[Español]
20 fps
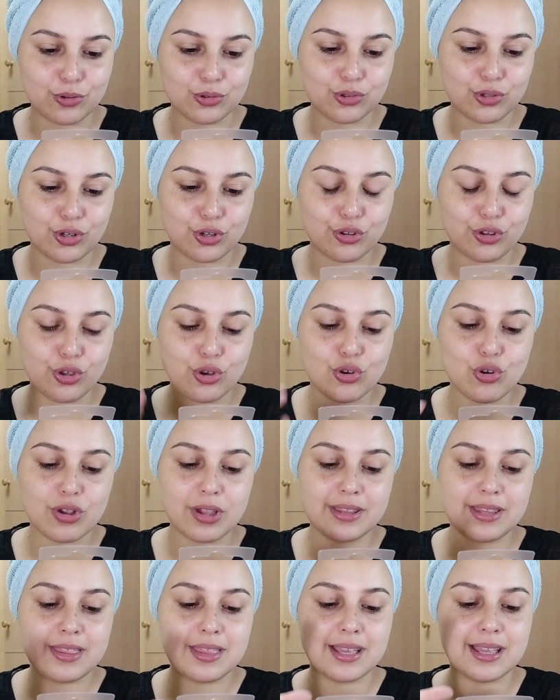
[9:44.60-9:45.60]
contorno de ojo
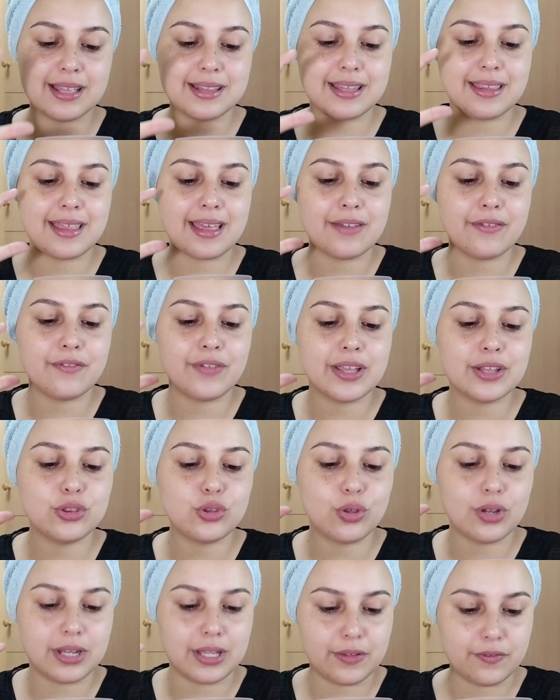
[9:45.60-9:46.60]
que dice que te da
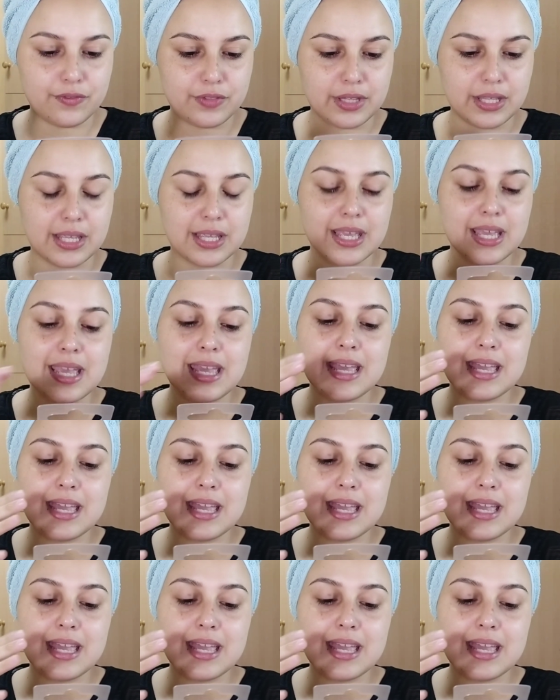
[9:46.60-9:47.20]
efecto lifting,